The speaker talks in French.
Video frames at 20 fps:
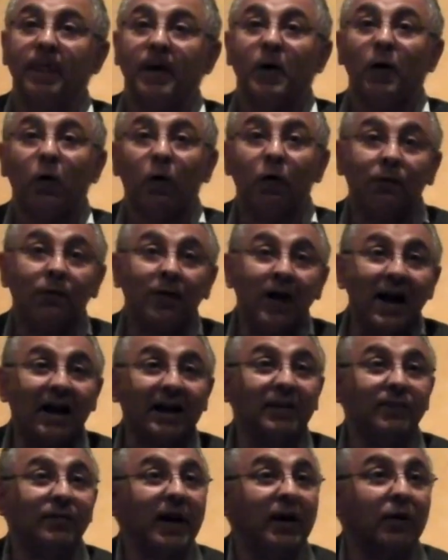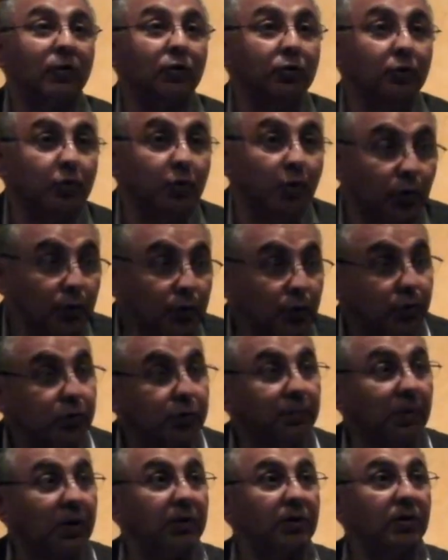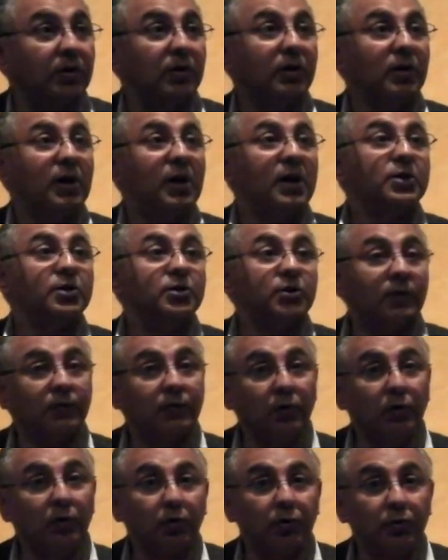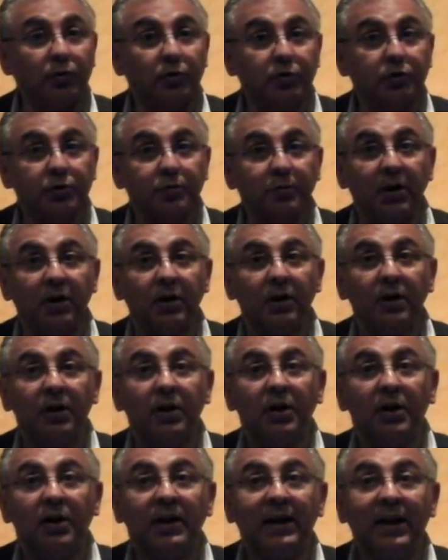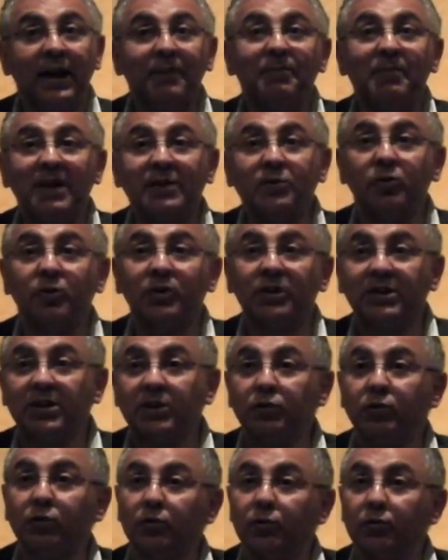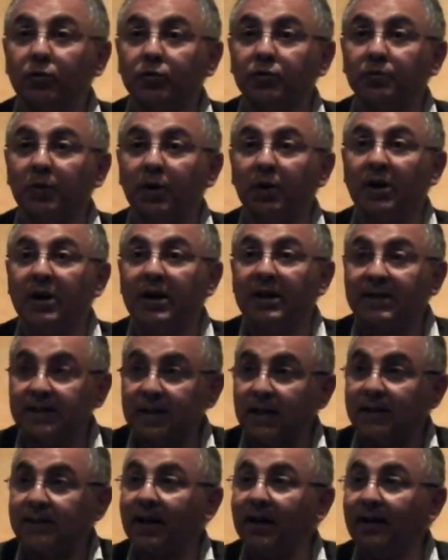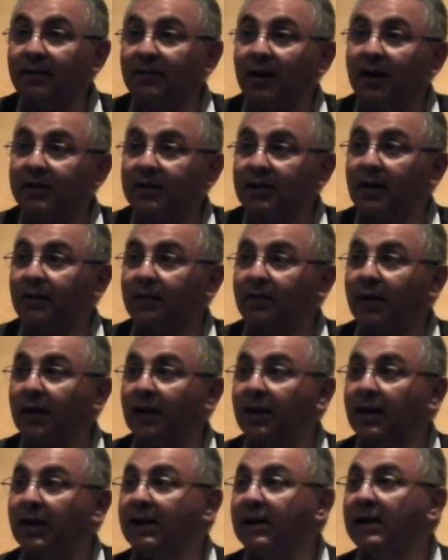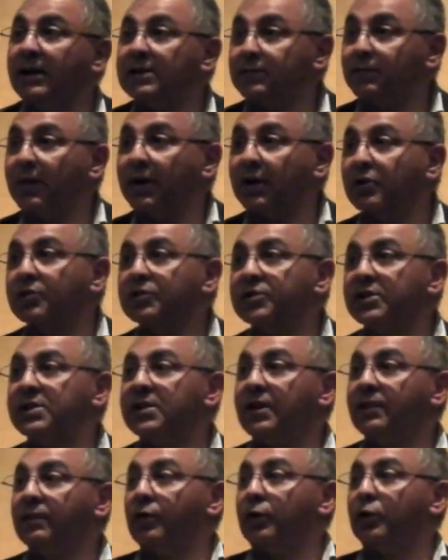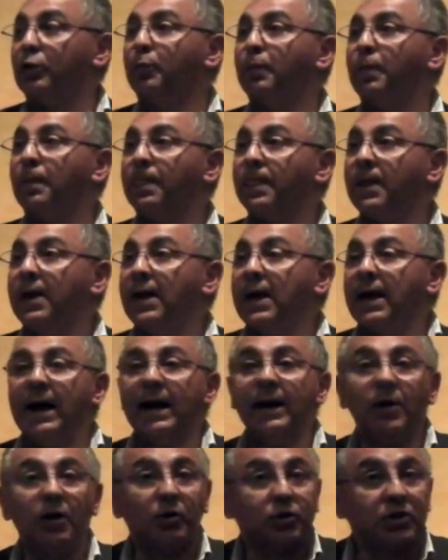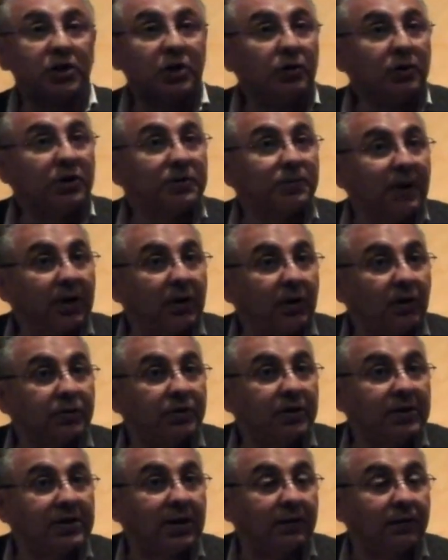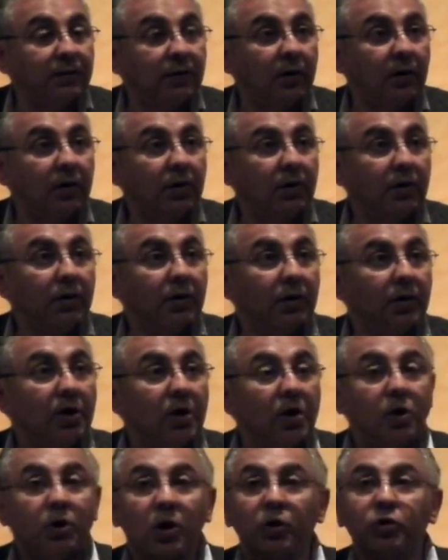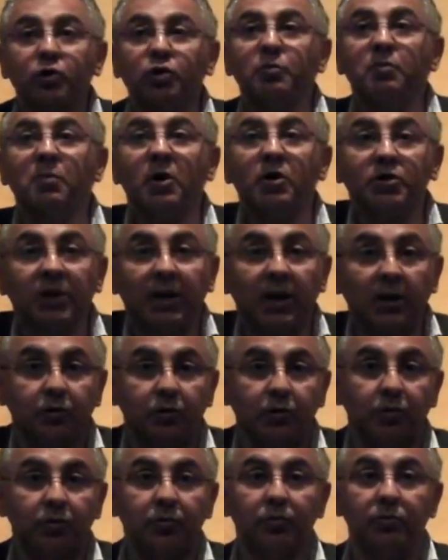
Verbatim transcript: On va arriver au renoncement. Sauf que le renoncement, la maturité du renoncement, c'est à, à travers l'expérience des saveurs. Alors j'ai une expérience des saveurs. Quand je mange quelque chose